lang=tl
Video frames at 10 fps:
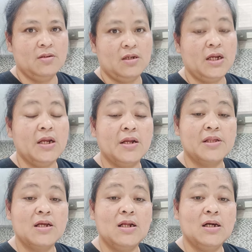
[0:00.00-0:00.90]

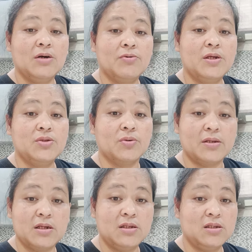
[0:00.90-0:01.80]
Nananatili lang ako dito
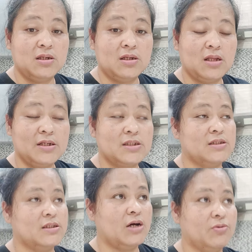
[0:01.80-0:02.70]
kahit hindi tinataasan
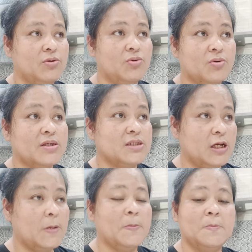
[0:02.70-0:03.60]
ang sahod ko kasi